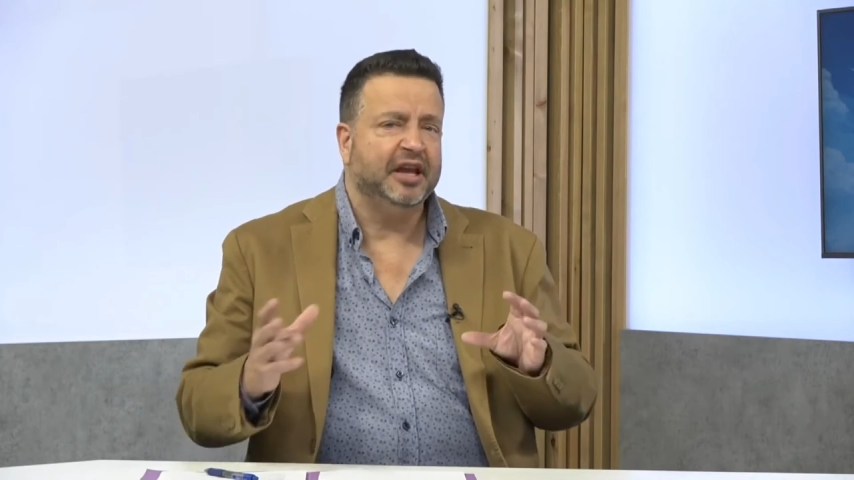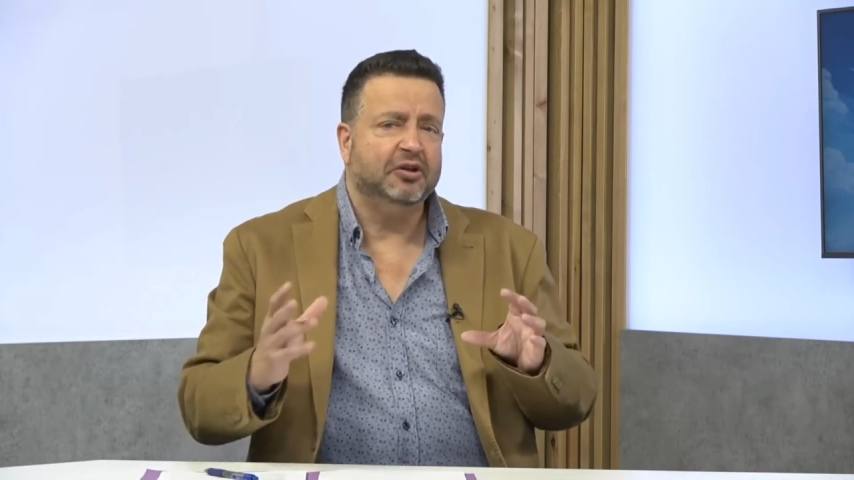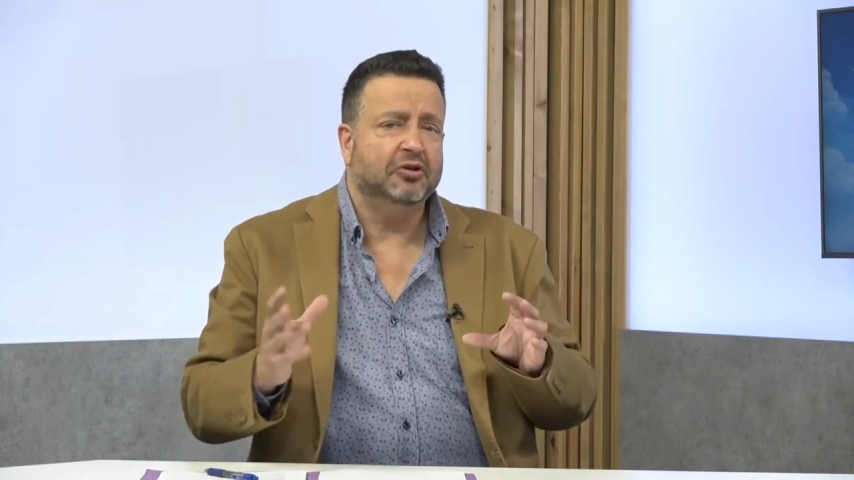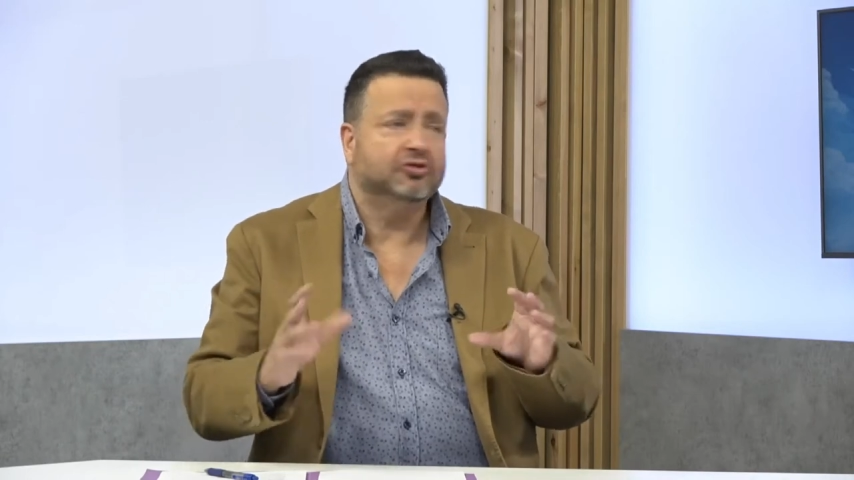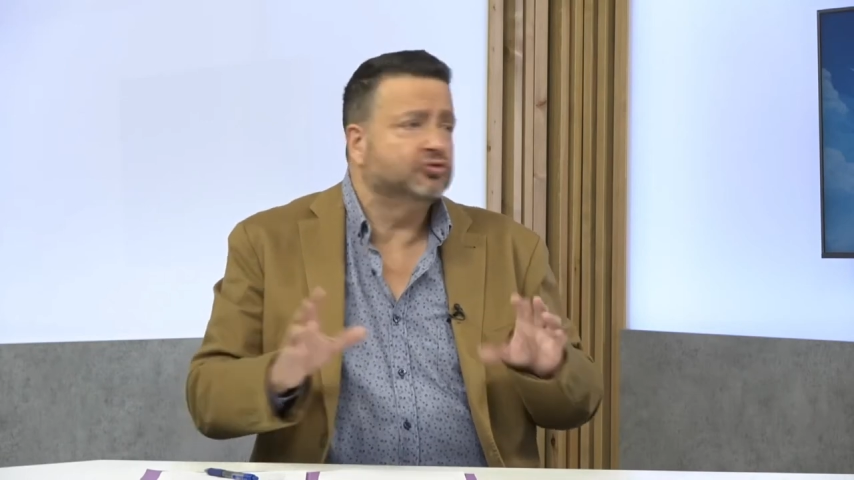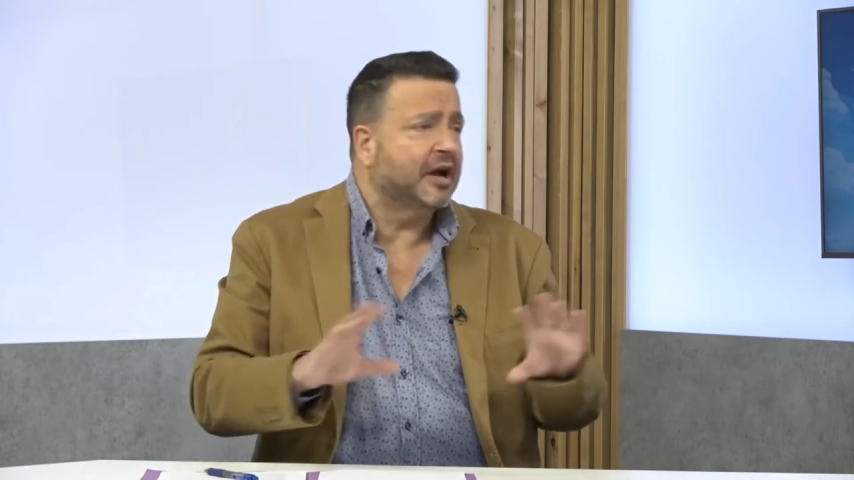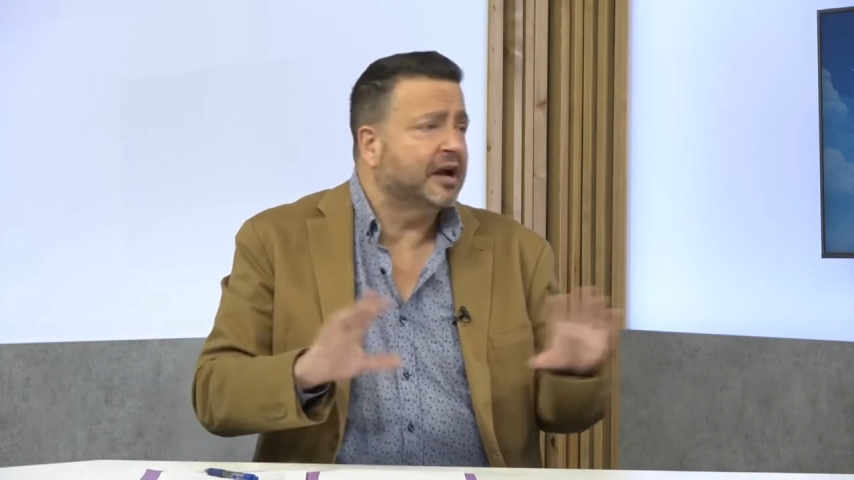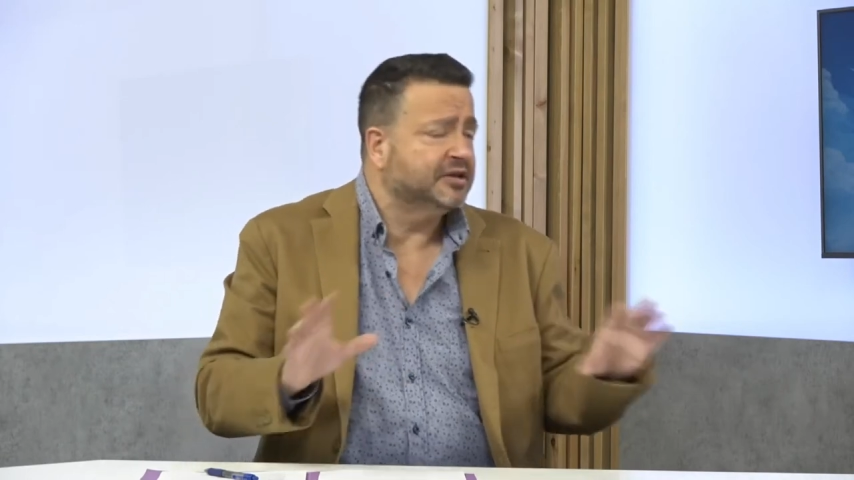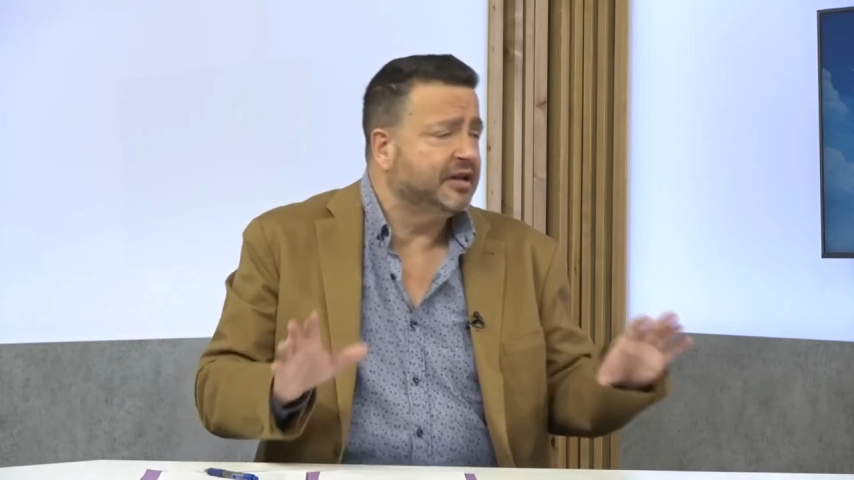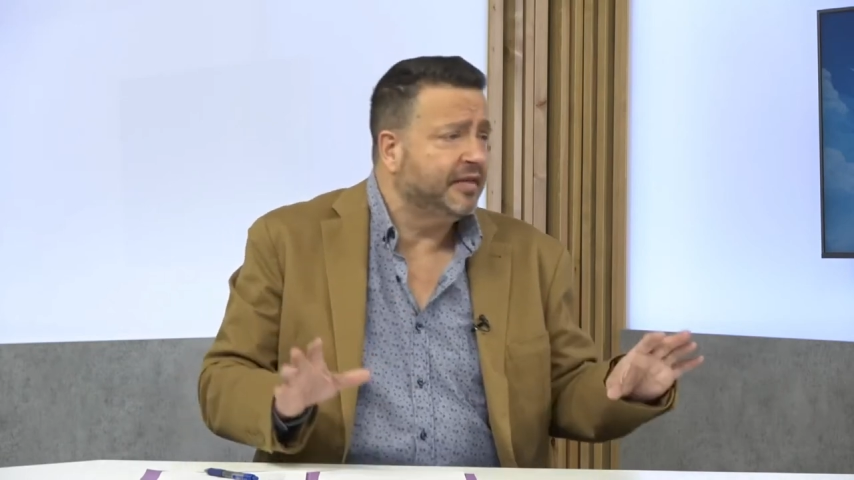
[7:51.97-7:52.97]
y no nos toca
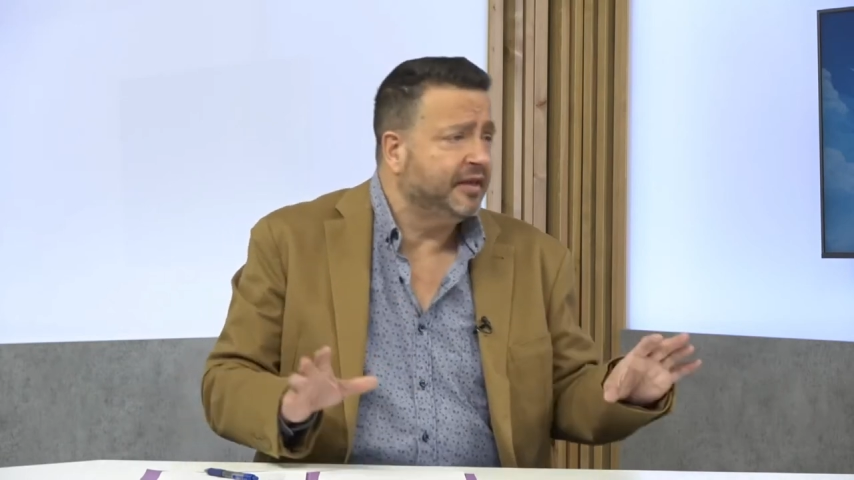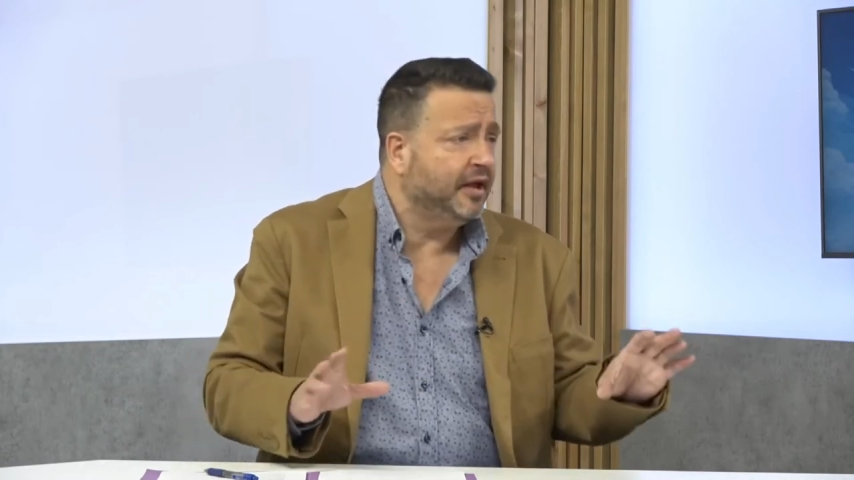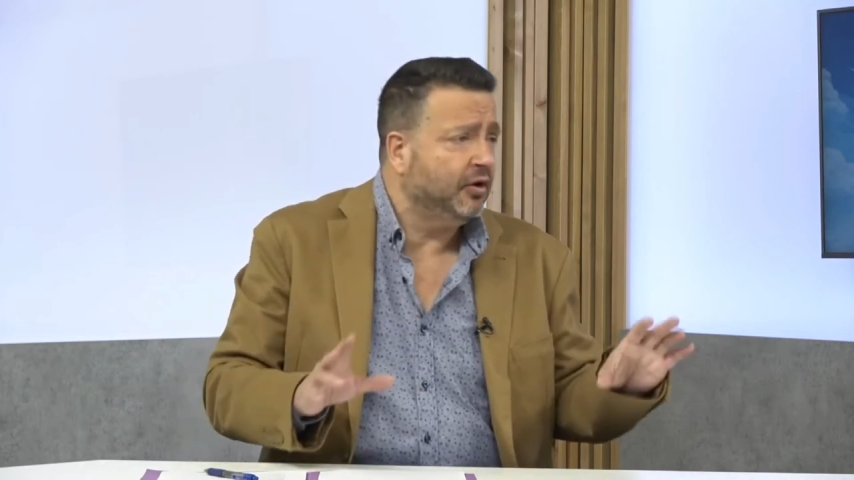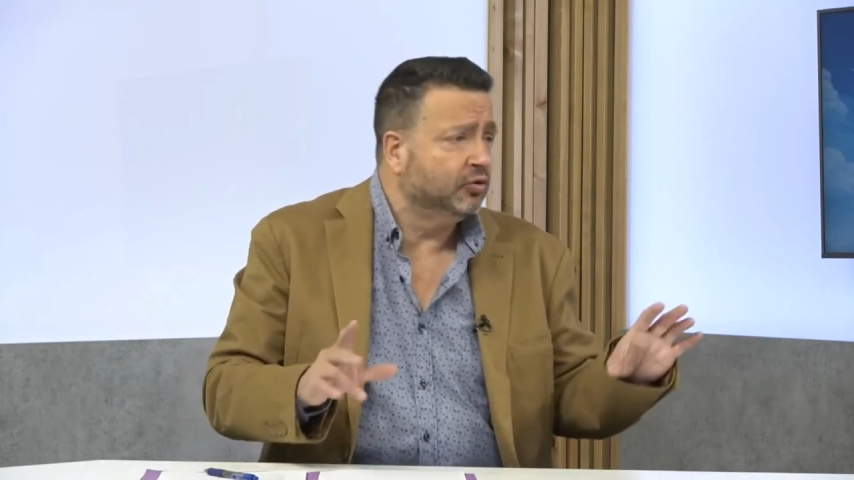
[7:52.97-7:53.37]
casi nadie, ¿eh?